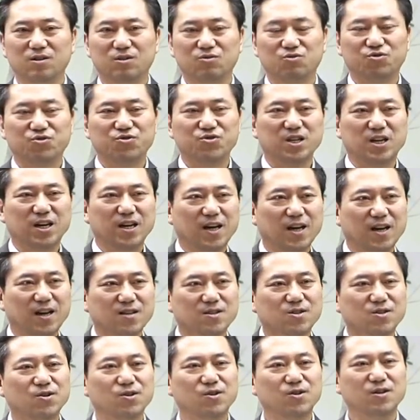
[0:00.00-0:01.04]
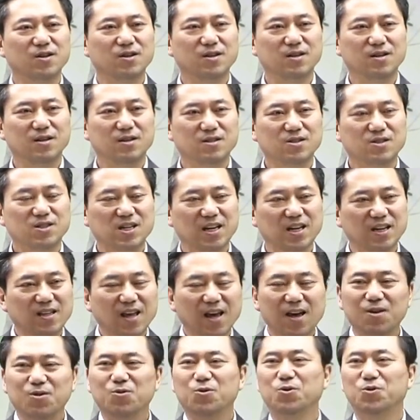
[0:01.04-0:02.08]
투자해서
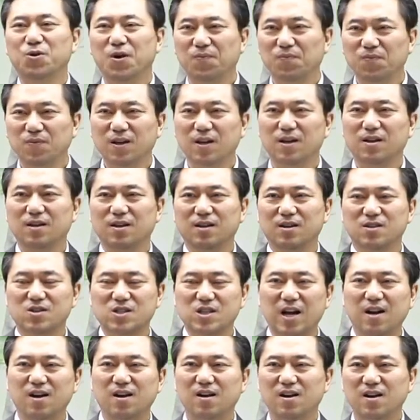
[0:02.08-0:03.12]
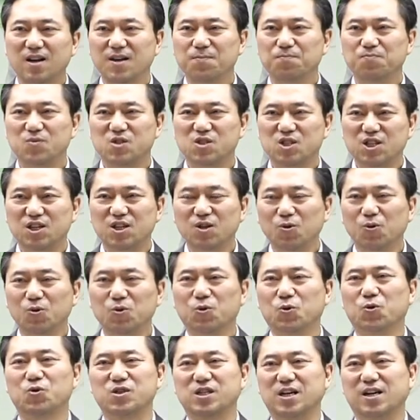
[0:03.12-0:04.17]
제대로 된 산림 치료
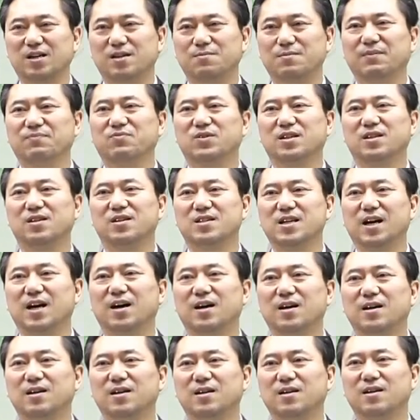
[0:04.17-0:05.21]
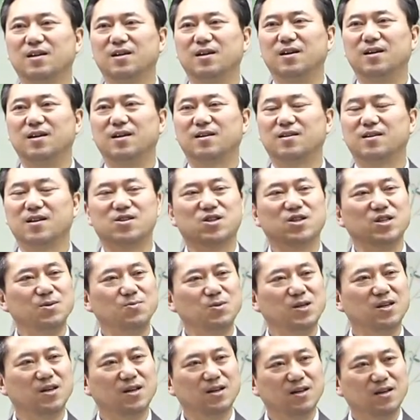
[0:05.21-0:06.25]
욕장을 만들자. 그래서
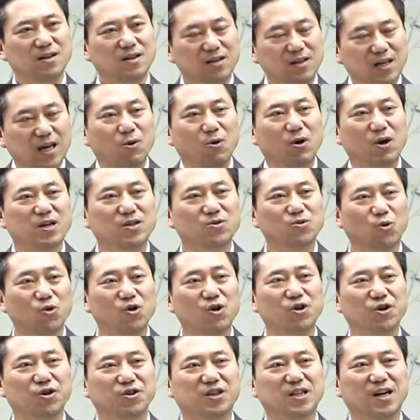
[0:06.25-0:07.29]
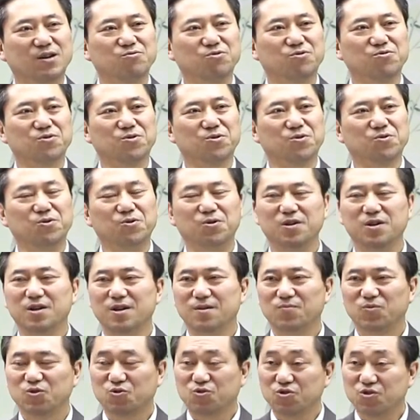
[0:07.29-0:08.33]
이미 계획은 올렸다고 그러고
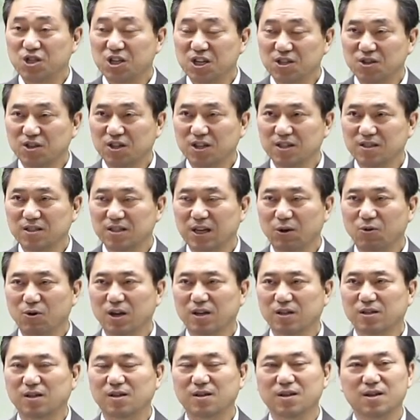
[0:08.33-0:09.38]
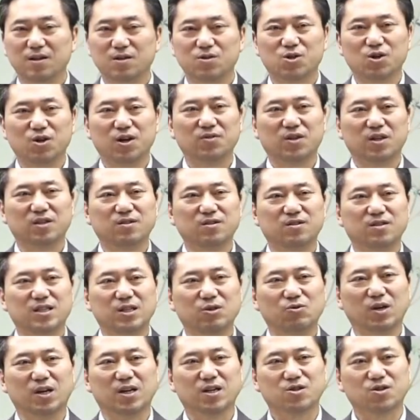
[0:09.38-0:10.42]
구체적인 계획을 저한테 듣기
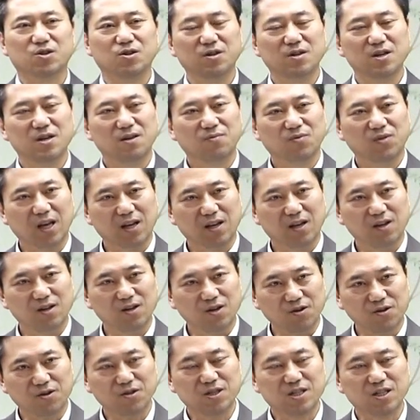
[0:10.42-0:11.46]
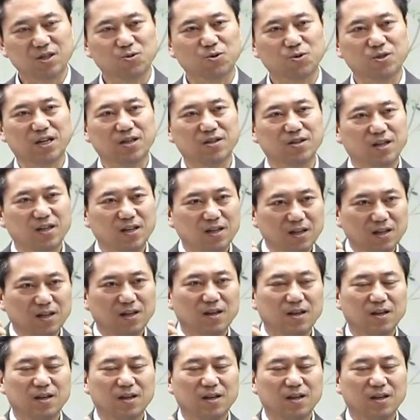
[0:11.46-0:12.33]
위해서 내일 여러 지도자들이